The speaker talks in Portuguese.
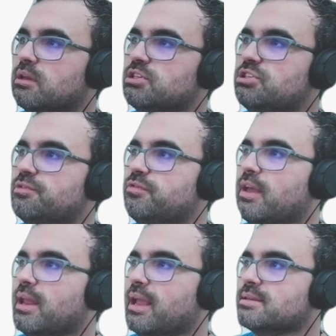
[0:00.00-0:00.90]

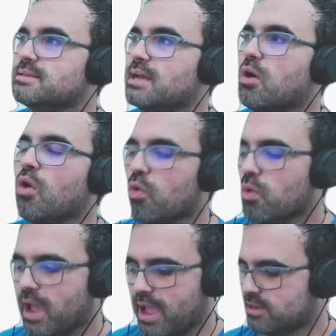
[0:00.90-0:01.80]
Diferença ou
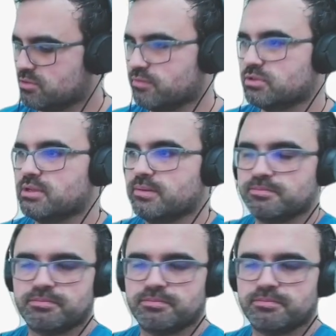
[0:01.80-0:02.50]
resto. Você